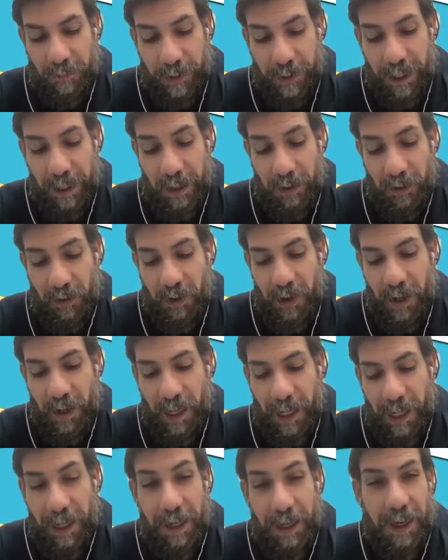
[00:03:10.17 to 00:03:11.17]
frío
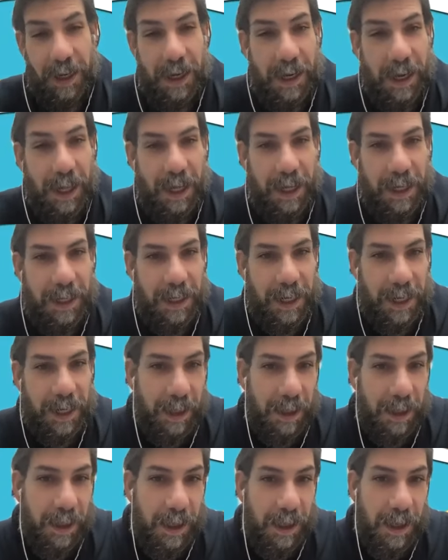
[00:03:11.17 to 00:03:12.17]
en la nariz.